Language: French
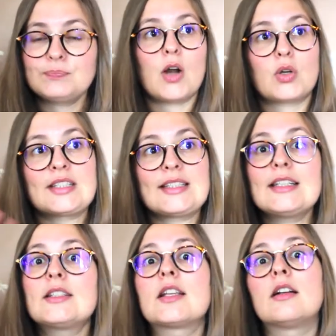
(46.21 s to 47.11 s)
Alors
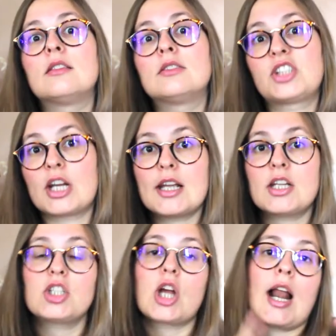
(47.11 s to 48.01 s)
c'est un
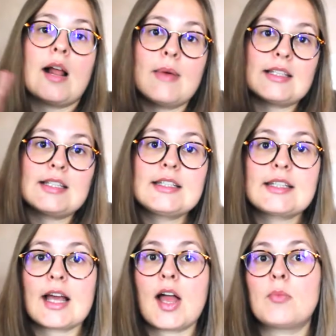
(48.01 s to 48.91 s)
challenge à la base
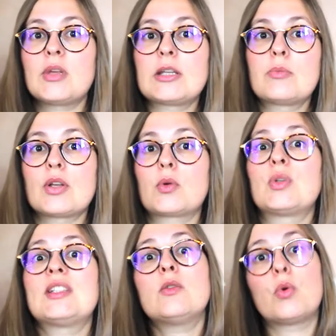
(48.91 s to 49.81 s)
littéraire mais qui peut être
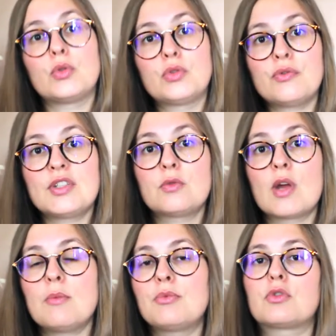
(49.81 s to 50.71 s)
aussi
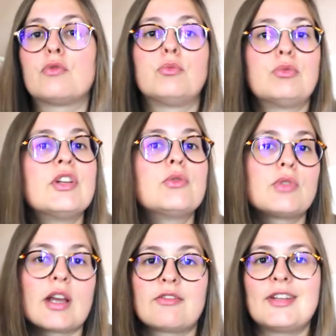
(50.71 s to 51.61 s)
audiovisuel puisque vous pouvez
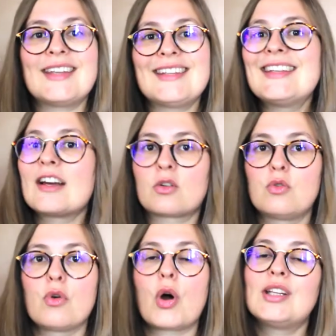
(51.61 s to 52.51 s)
tout à fait y
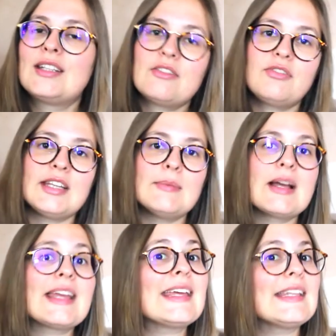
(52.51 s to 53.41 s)
inclure des
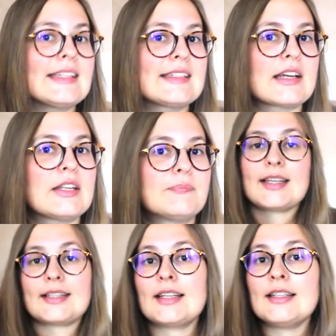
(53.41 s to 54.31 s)
films et des séries.
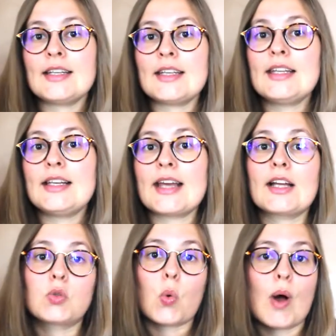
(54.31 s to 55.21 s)
Cette année il y
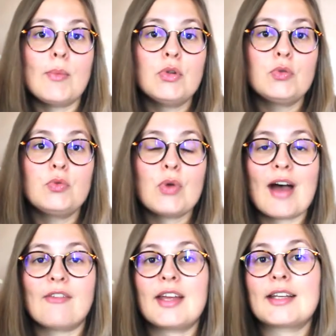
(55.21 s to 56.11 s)
a 3 menus
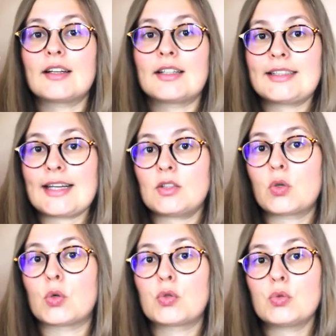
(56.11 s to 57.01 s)
avec
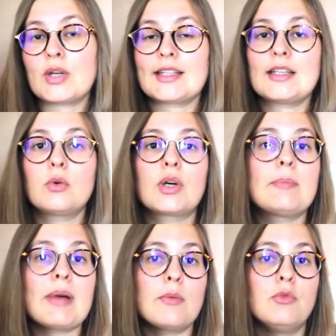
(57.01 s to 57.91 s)
4
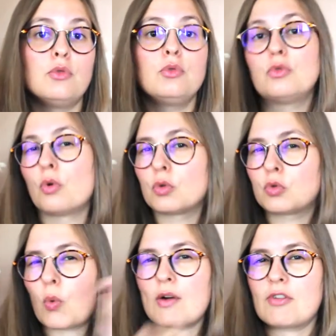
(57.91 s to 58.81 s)
sous-catégories par menu
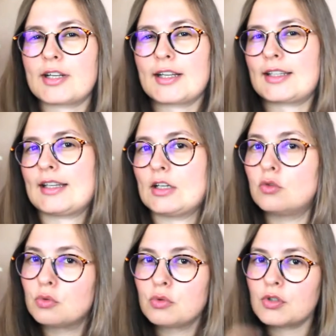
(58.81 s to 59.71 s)
donc 3 x 4
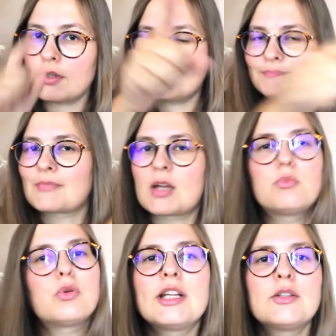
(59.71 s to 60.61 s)
égale 12
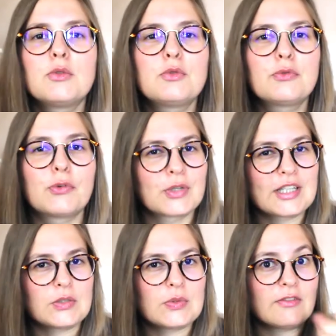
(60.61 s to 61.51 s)
pour les deux du fond
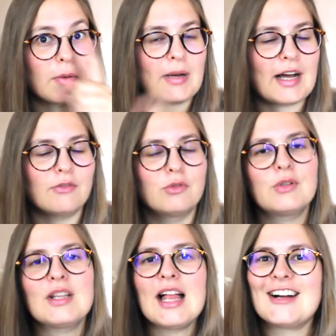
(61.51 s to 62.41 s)
qui suivent, bravo.